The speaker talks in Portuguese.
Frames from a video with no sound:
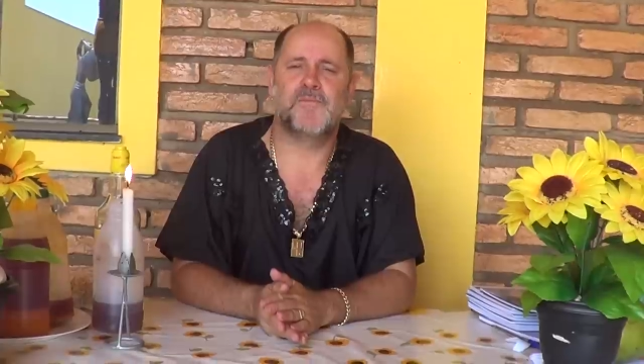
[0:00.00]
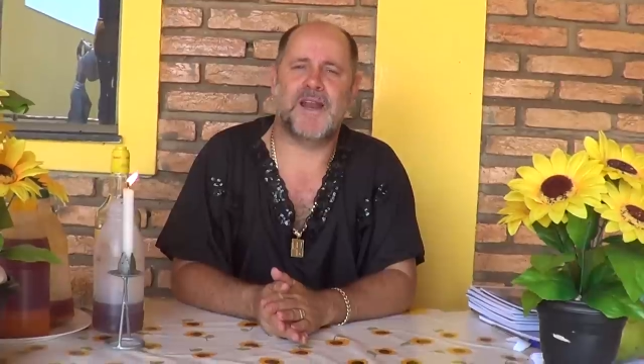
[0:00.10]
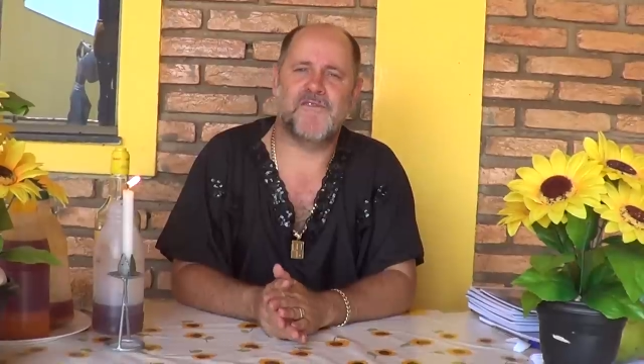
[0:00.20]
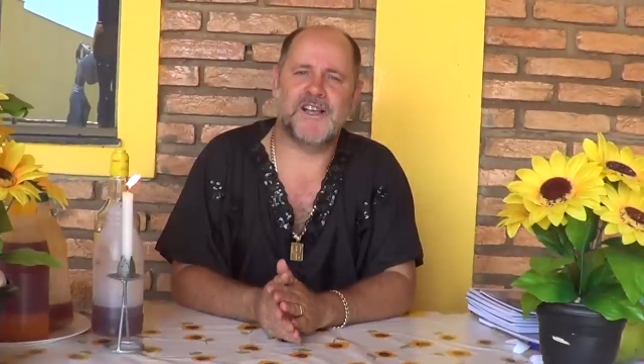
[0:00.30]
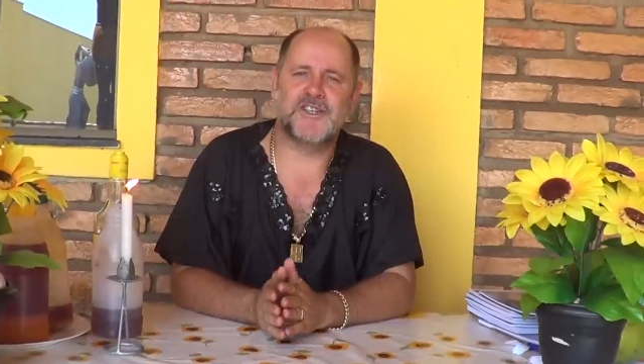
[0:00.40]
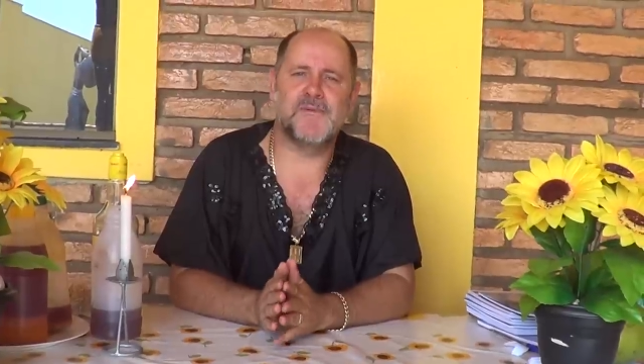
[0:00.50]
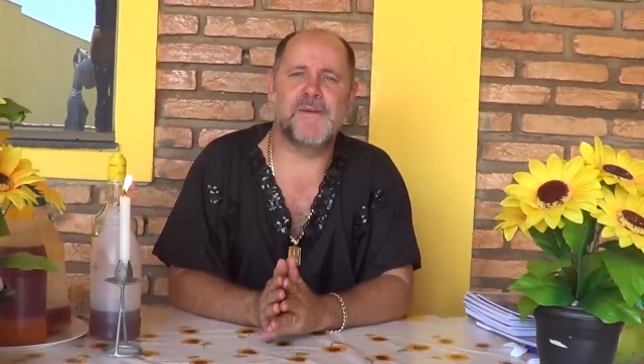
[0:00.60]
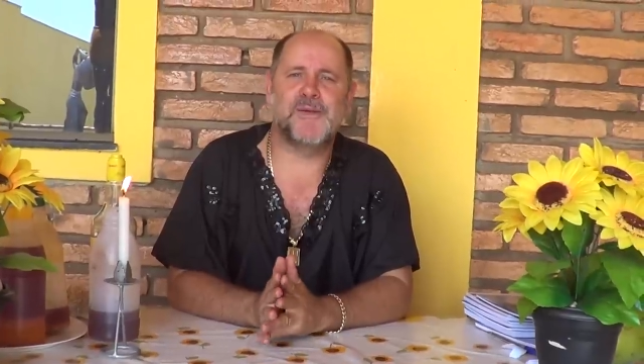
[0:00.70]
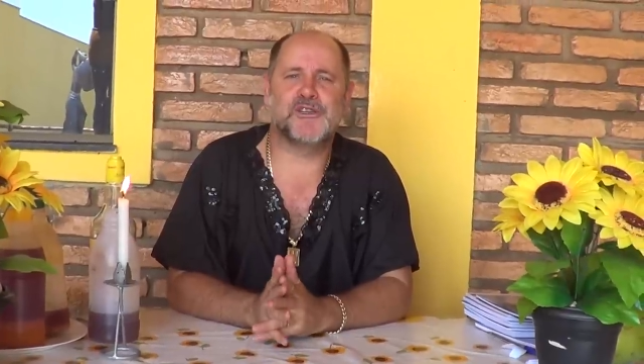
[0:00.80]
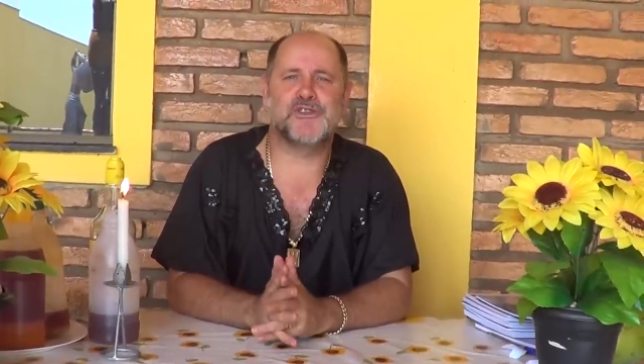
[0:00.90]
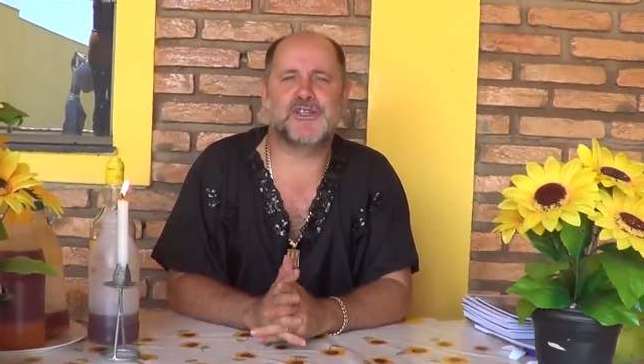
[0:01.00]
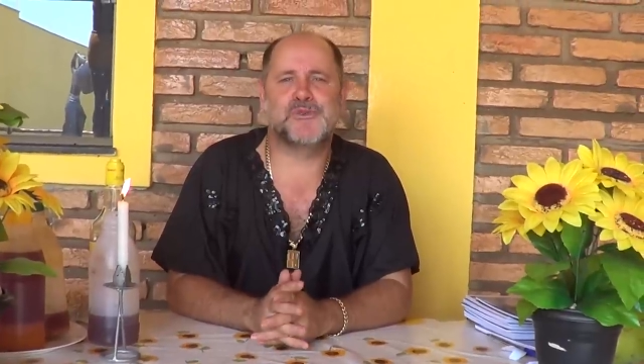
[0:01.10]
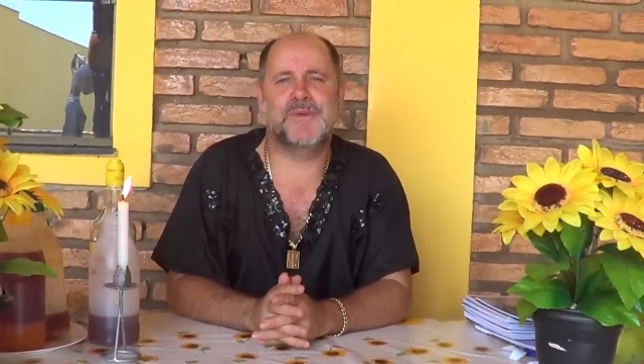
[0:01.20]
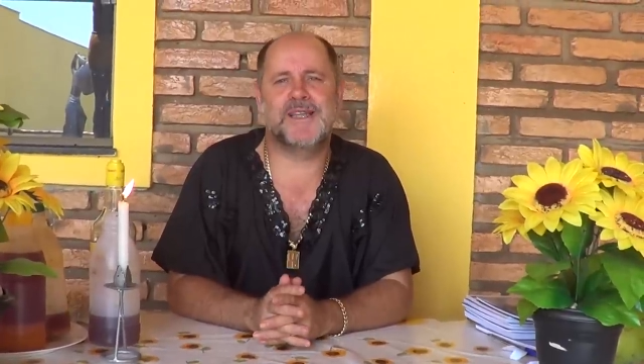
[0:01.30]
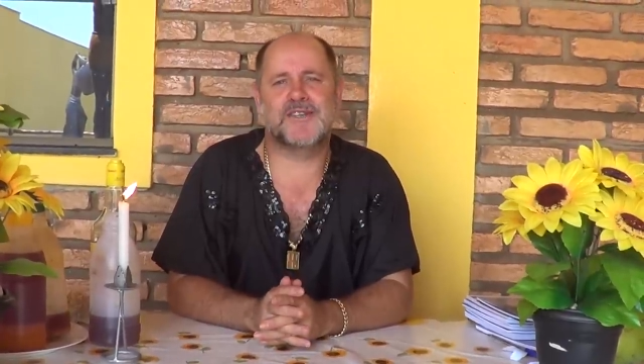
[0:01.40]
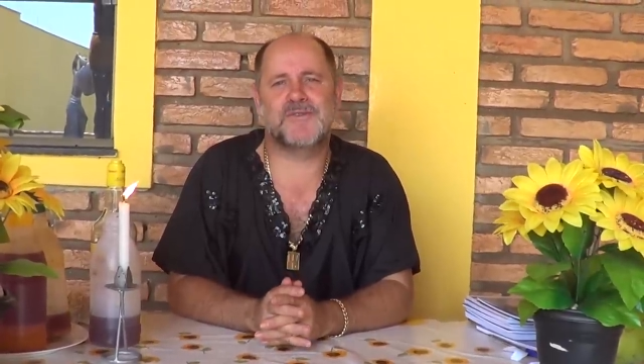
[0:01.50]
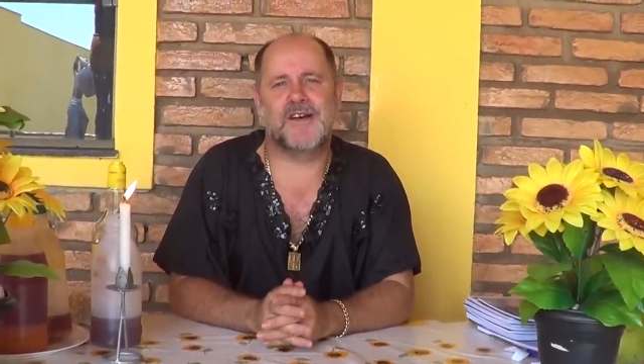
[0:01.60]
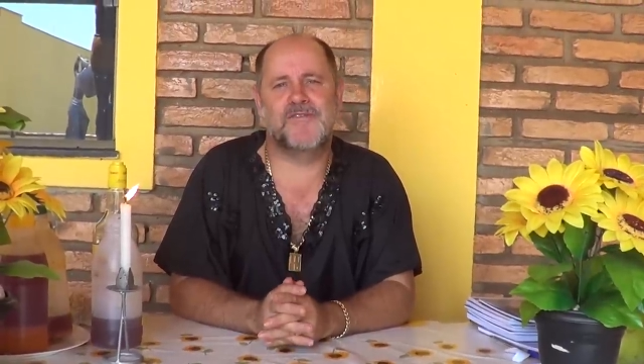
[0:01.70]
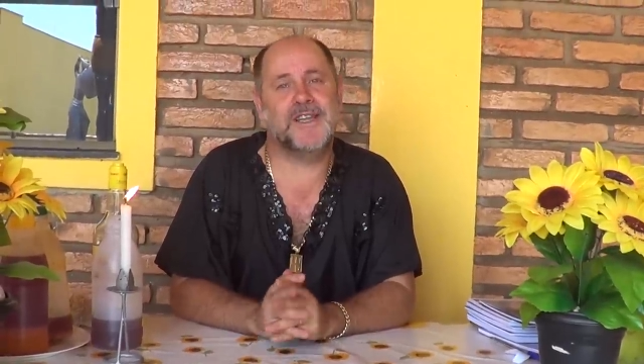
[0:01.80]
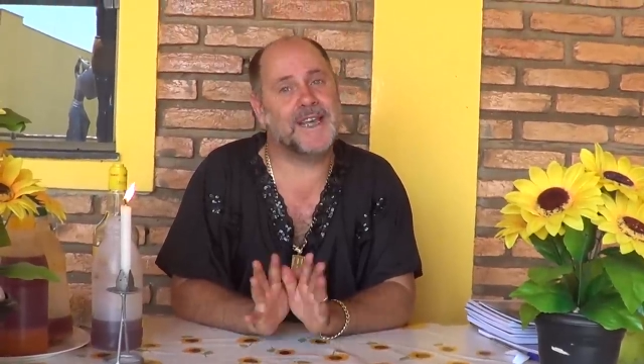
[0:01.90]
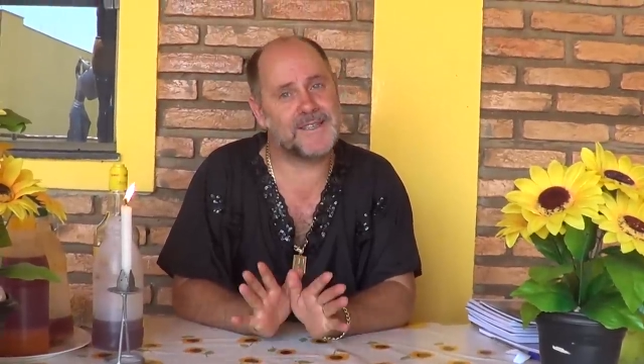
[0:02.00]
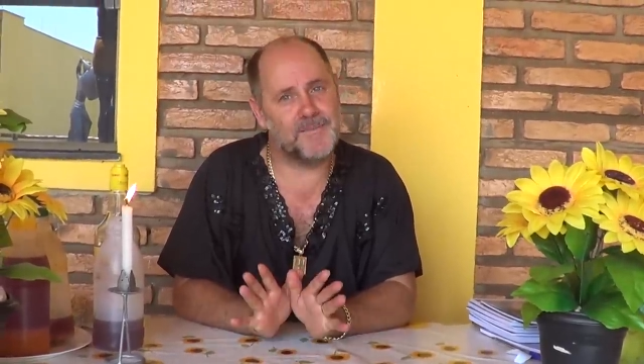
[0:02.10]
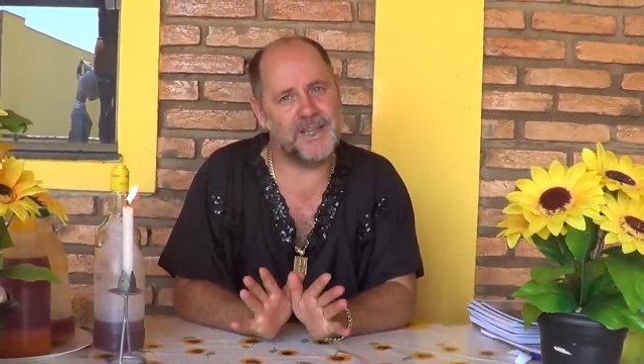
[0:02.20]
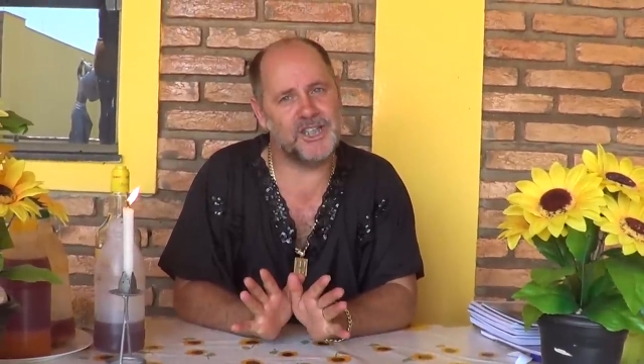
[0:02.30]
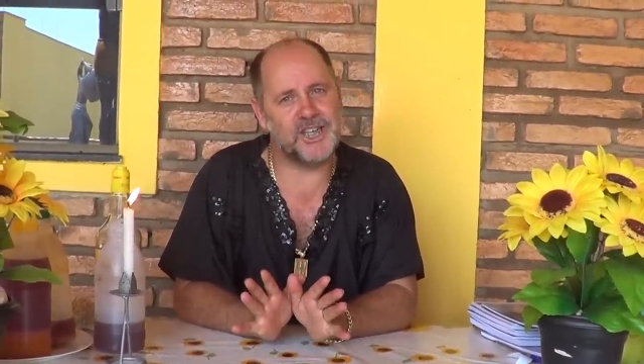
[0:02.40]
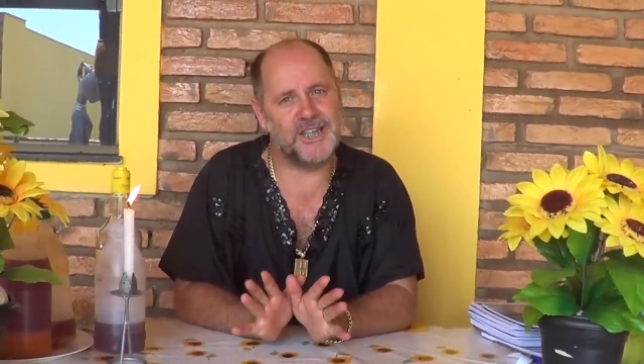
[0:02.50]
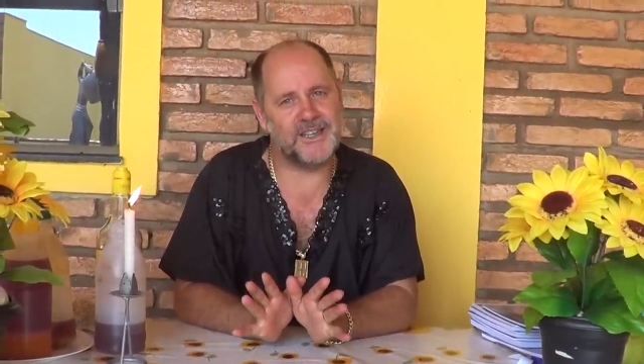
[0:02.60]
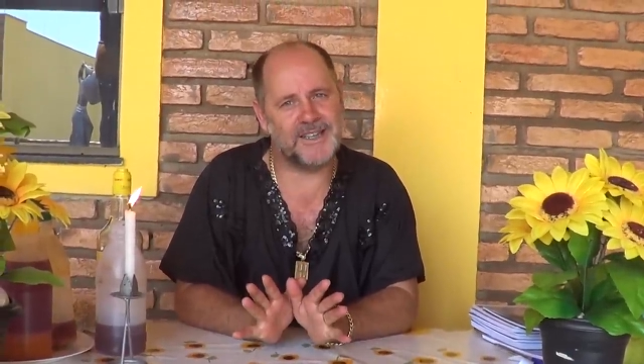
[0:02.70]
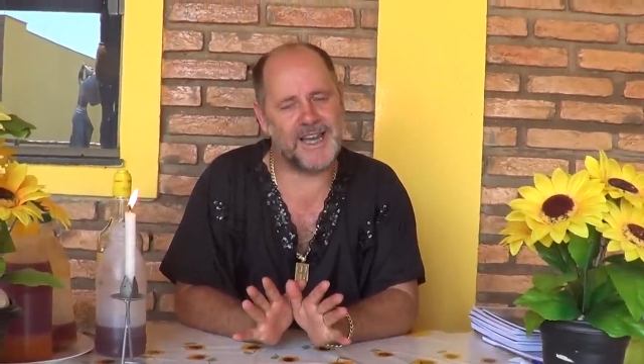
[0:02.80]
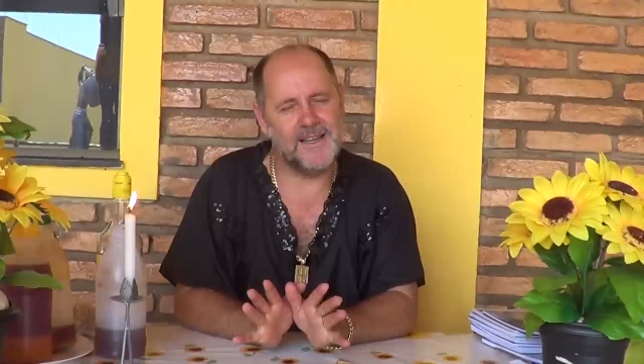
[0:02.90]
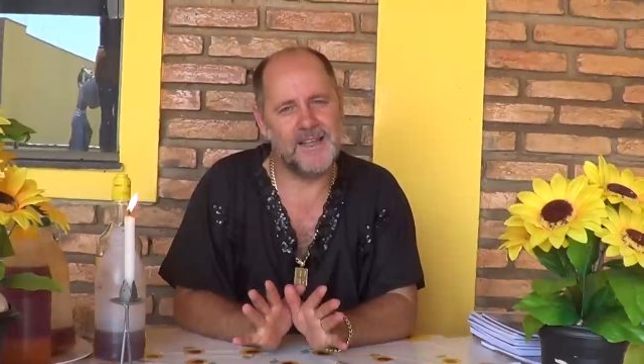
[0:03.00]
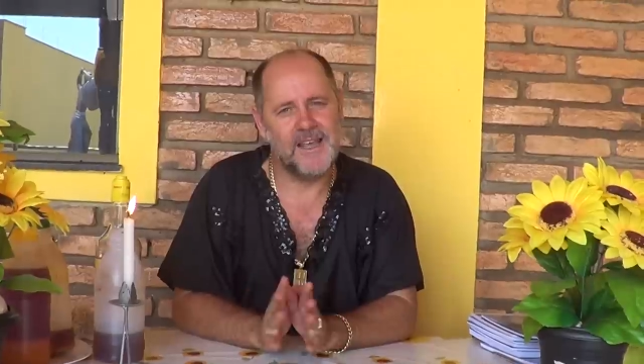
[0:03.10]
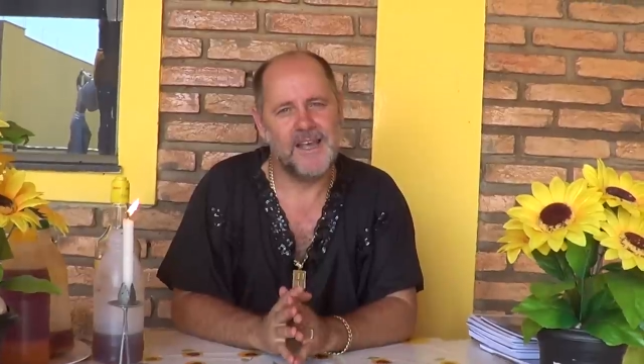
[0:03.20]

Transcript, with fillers: Para fazer uma pessoa sumir da sua vida, essa é bem ligeirinho, tá?